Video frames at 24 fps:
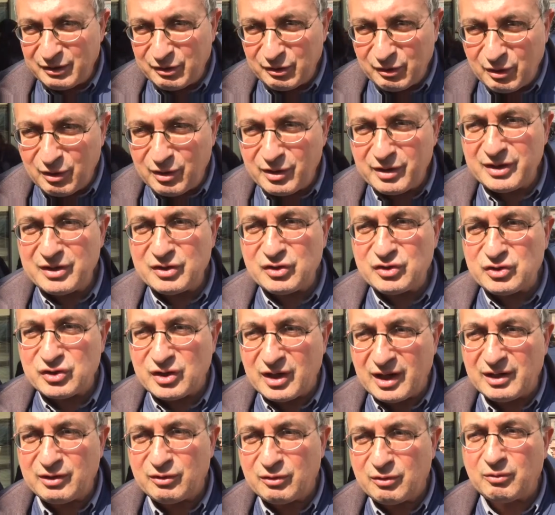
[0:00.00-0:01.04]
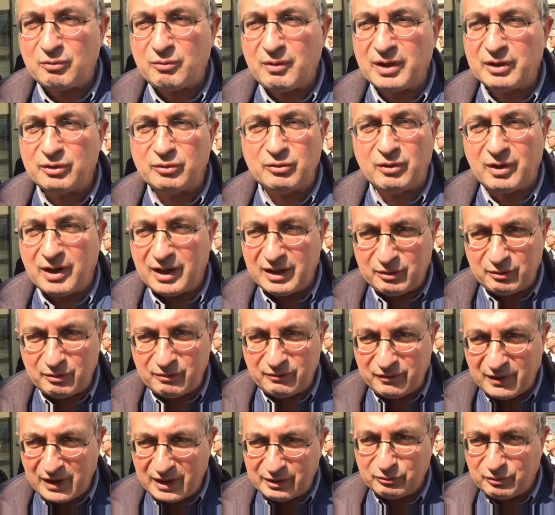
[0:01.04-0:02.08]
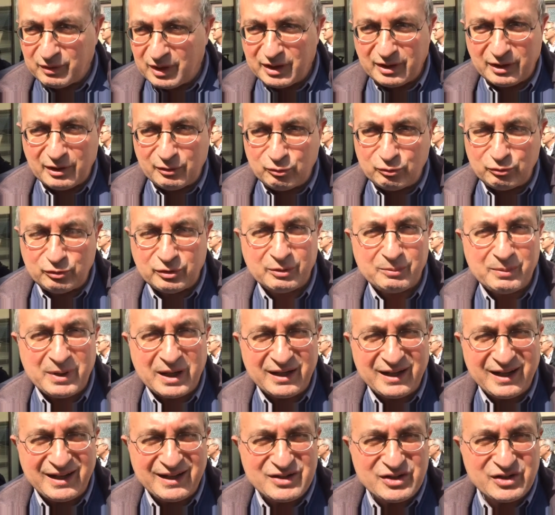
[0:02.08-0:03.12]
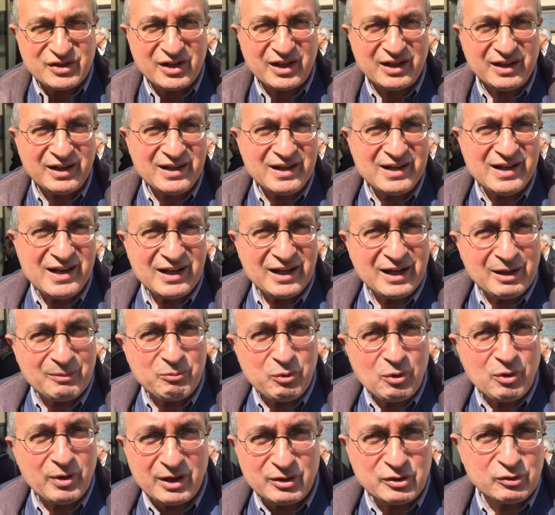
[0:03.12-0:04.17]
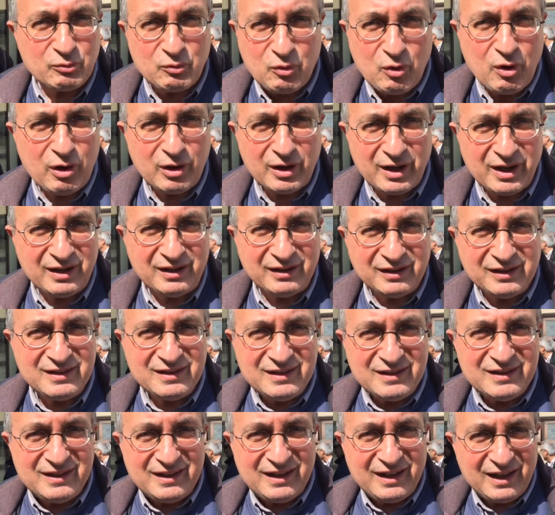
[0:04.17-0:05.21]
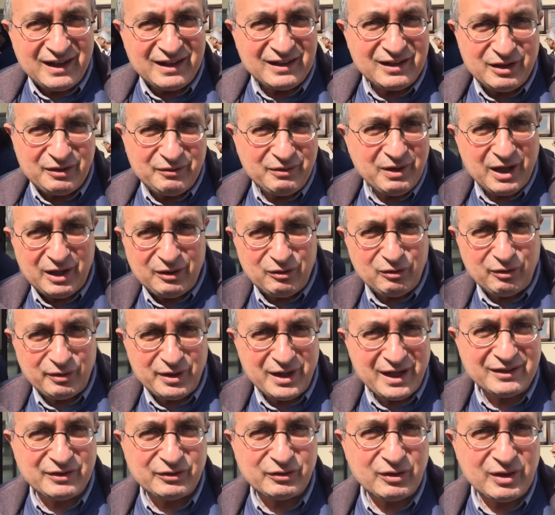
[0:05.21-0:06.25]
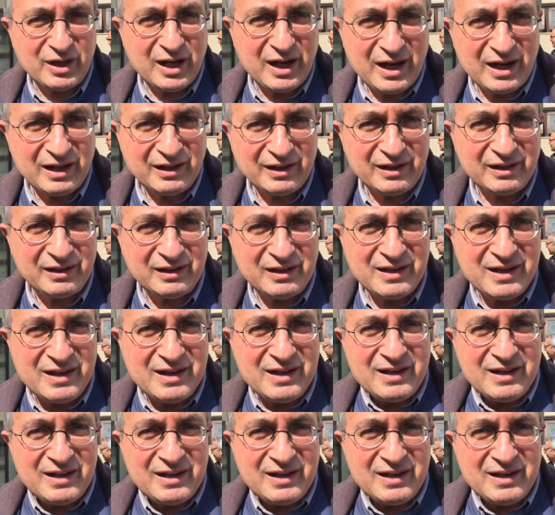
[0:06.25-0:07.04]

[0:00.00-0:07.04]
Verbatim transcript: A noi ci hanno, quando hanno fatto anche l'ultima legge a buona scuola, a livello nazionale,